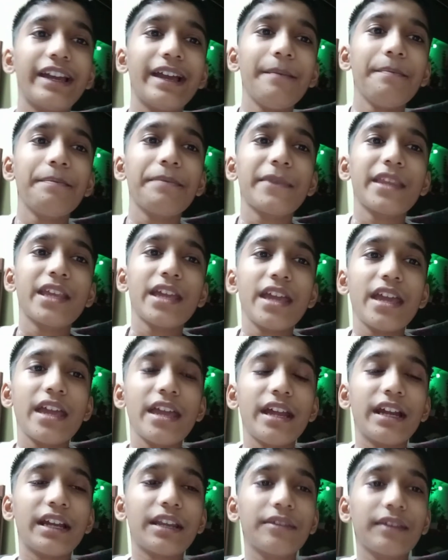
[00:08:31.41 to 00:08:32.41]
गया
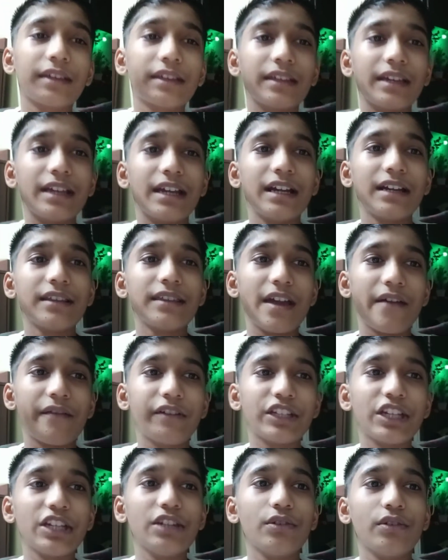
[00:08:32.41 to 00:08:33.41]
है एट सिक्स एट
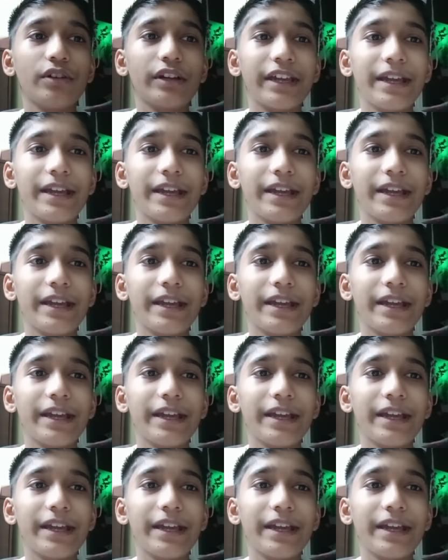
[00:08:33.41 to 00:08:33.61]
सेवनटीन हो